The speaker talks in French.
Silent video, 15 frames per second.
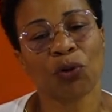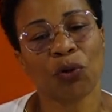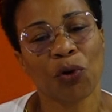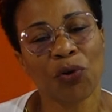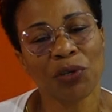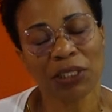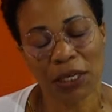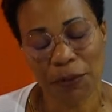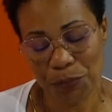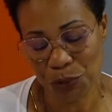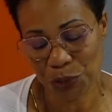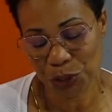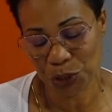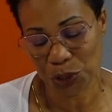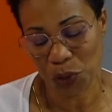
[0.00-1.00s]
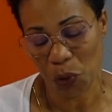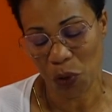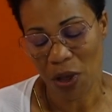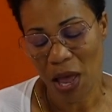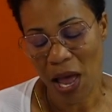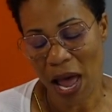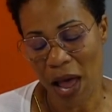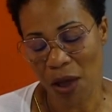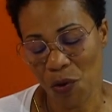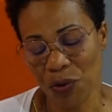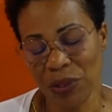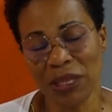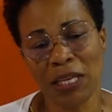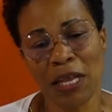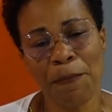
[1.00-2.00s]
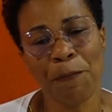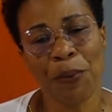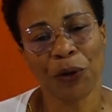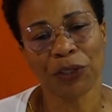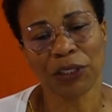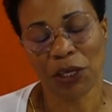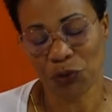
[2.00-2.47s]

contribution à un important